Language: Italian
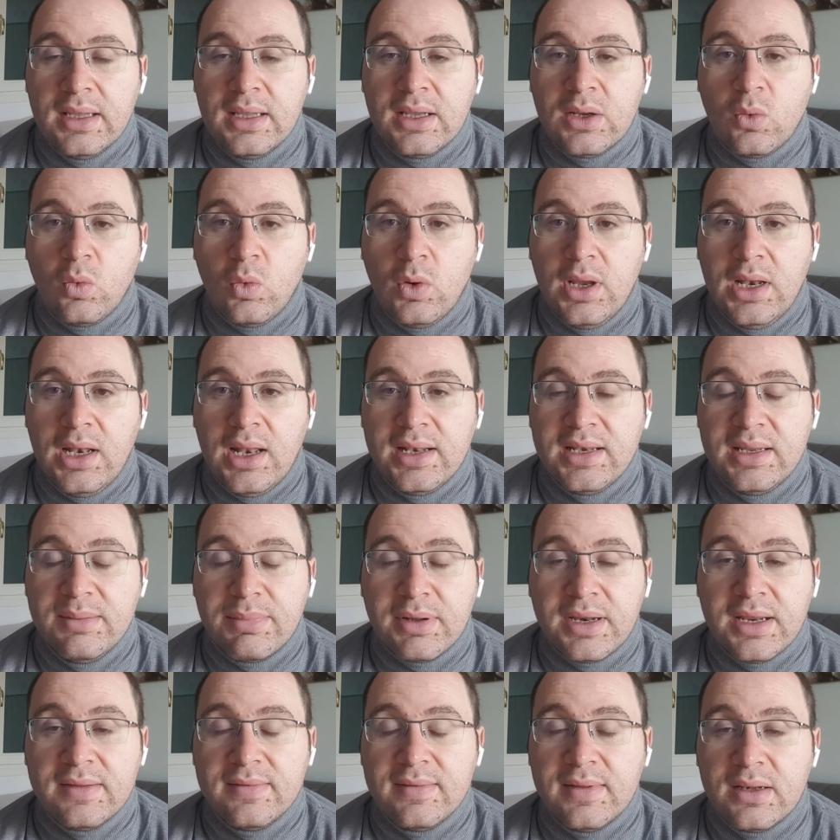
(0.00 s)
quella di
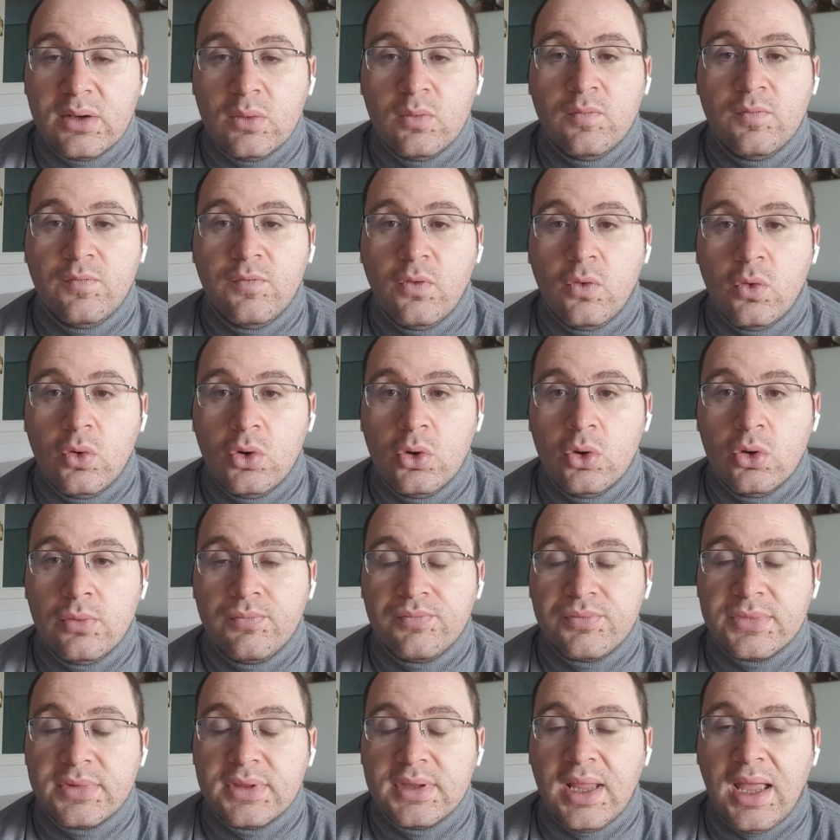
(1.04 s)
prendere un volo
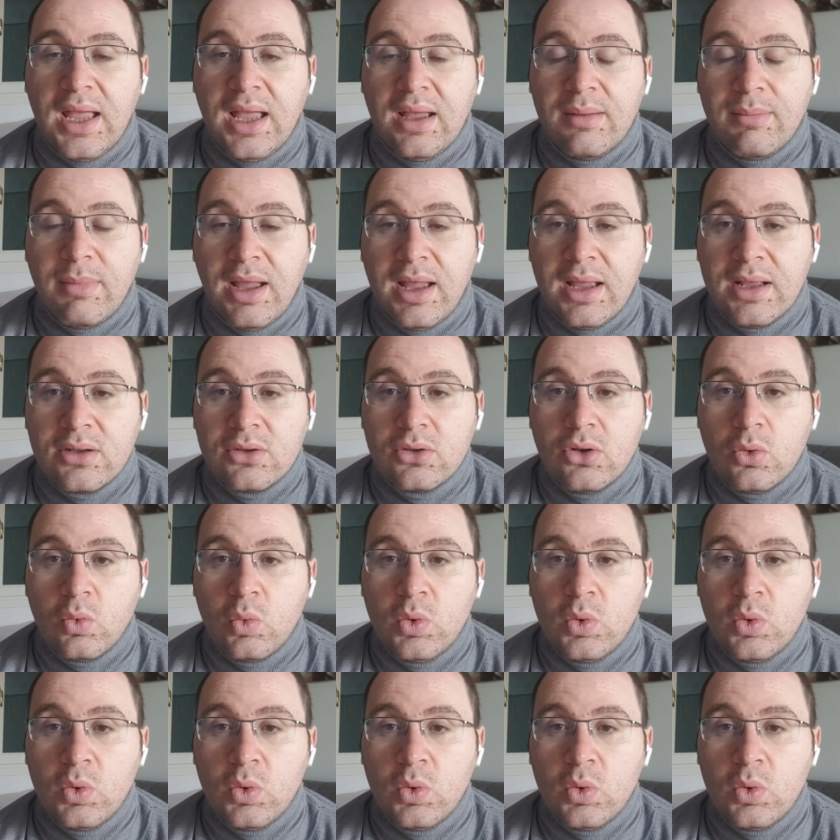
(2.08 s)
da Bangkok,